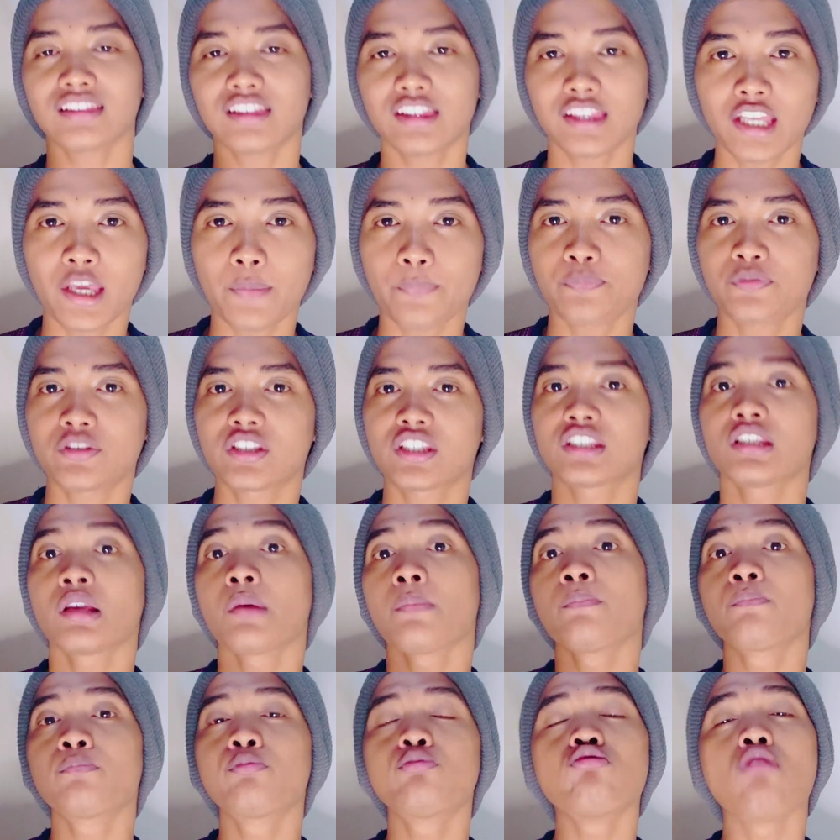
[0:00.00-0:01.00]
tips
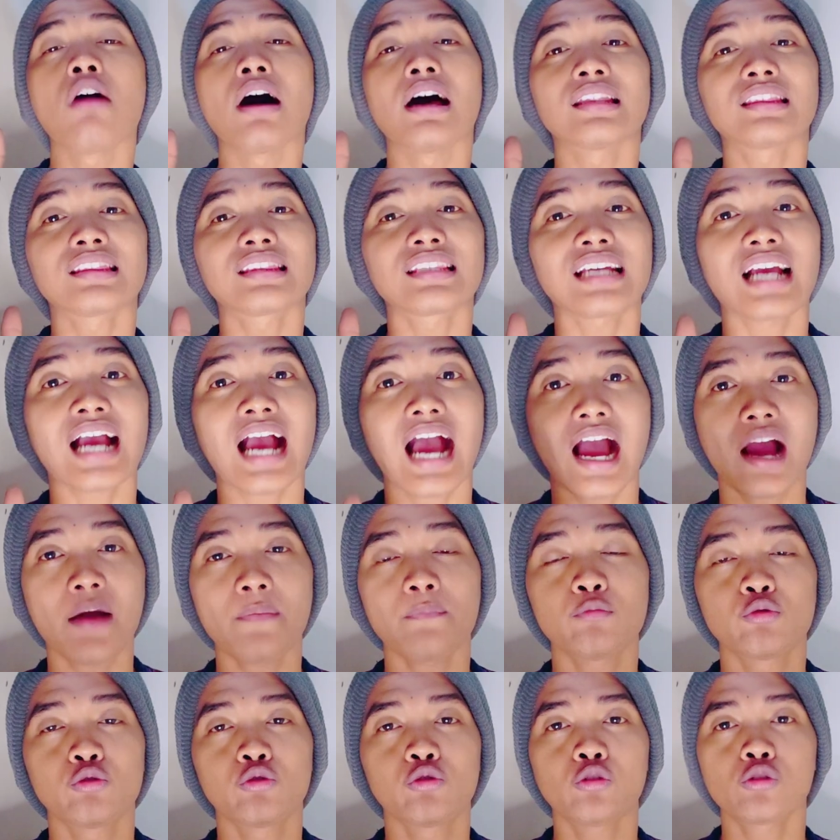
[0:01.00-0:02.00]
buat
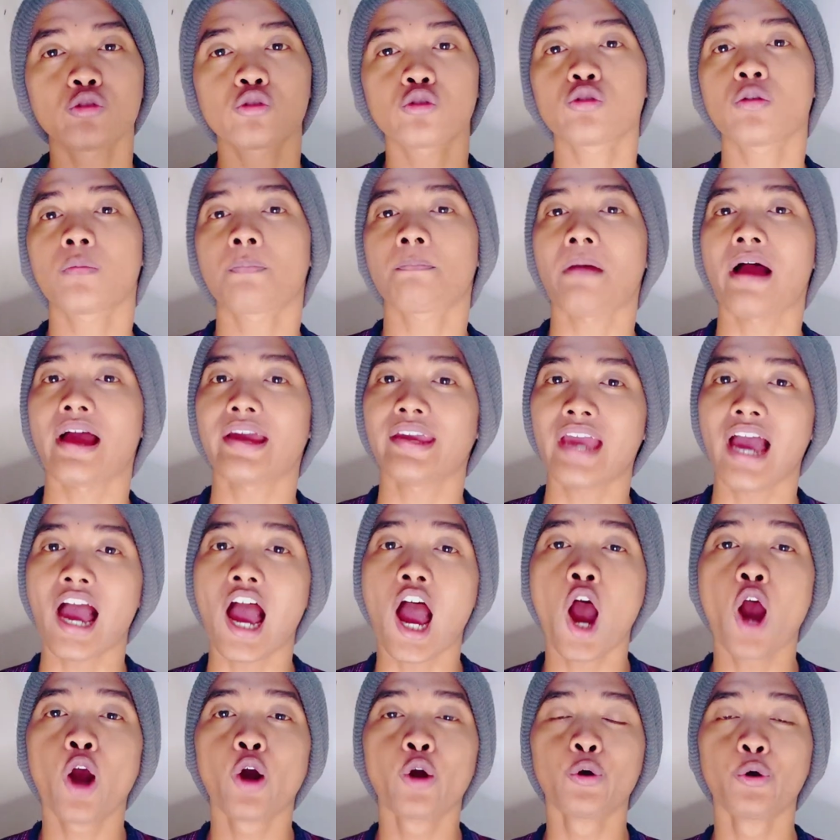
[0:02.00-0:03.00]
kamu
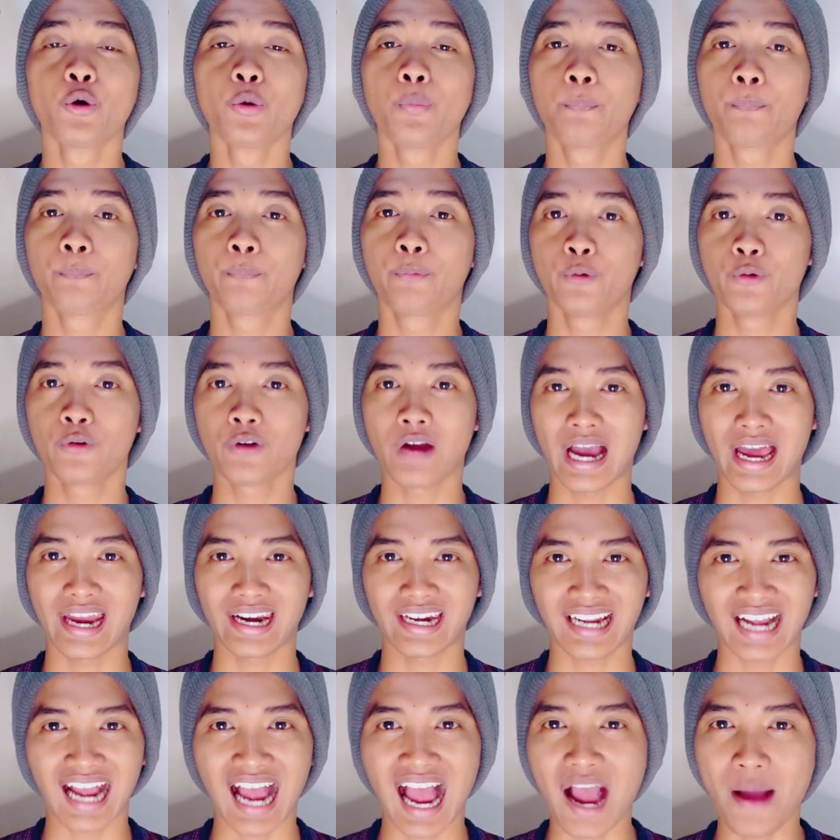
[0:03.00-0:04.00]
supaya
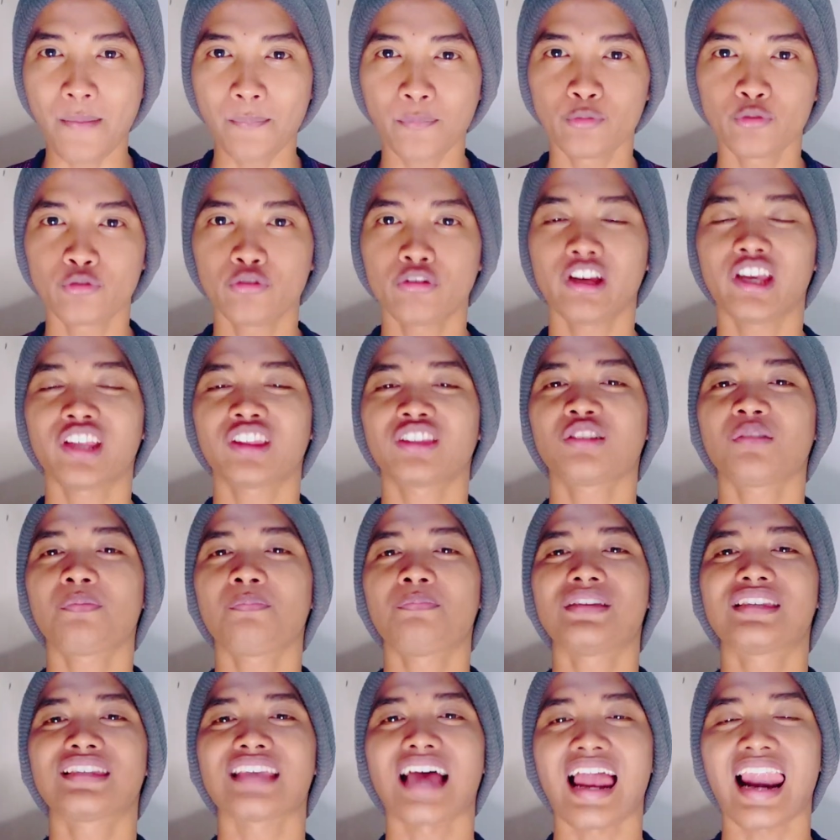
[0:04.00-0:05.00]
hubungan kamu itu
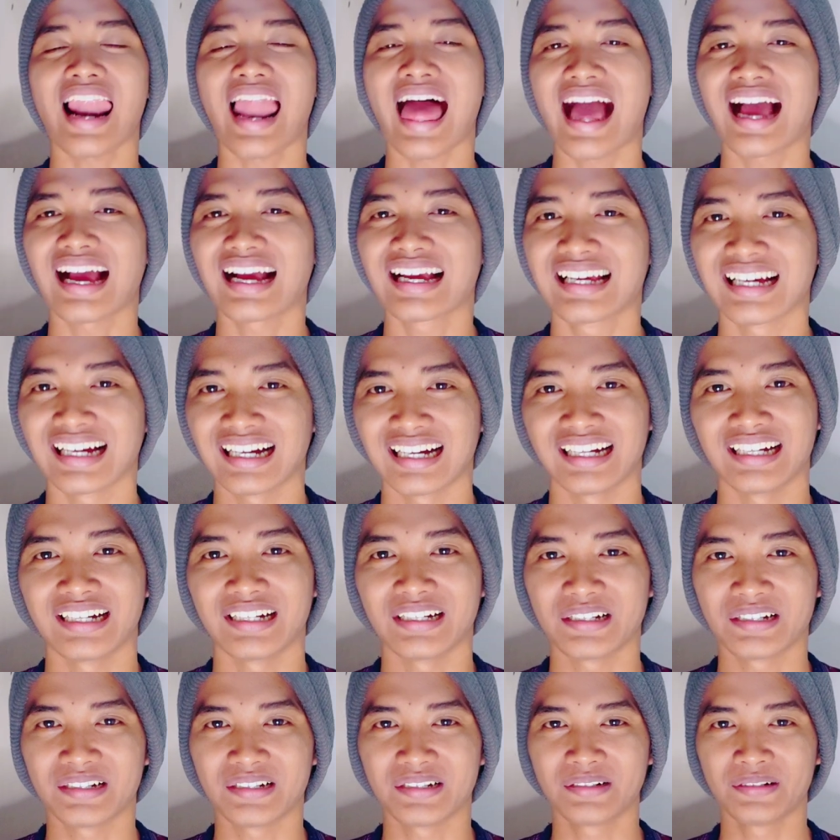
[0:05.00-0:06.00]
bisa langgeng